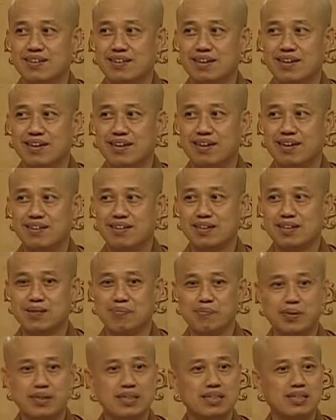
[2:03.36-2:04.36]
啊，也
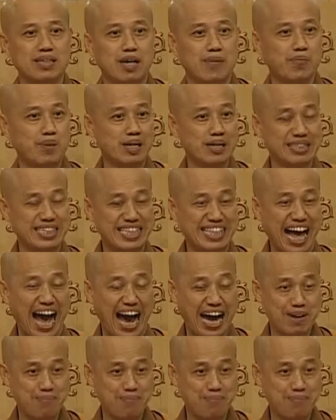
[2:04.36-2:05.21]
不能也不能打，